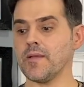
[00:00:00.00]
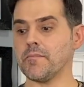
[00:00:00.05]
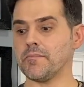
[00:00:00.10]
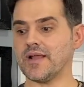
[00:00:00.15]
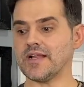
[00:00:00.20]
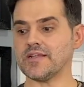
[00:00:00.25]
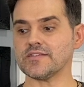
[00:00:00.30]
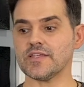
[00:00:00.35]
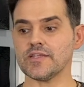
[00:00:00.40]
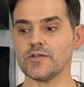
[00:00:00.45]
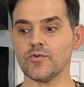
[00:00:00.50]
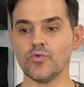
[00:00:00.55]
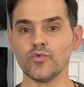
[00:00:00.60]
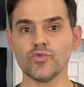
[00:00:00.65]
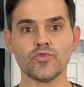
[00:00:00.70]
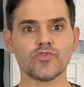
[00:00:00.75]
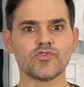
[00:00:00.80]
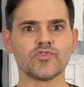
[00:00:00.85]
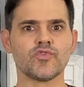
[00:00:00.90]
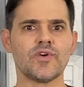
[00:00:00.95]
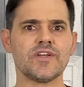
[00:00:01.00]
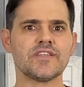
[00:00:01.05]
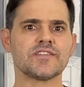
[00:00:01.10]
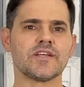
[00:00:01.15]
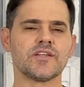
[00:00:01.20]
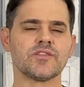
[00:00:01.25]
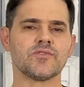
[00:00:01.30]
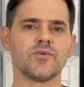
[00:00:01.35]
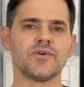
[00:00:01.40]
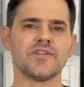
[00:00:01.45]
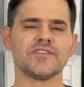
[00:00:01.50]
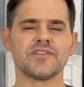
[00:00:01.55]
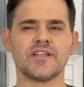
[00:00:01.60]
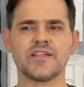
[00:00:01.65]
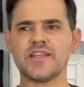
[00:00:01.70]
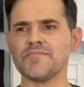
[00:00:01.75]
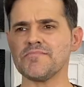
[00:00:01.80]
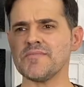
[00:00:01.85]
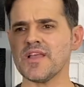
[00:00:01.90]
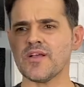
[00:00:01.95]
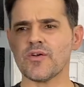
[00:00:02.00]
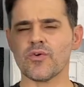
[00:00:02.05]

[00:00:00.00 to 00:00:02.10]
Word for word: parece que um dos dois cantores ali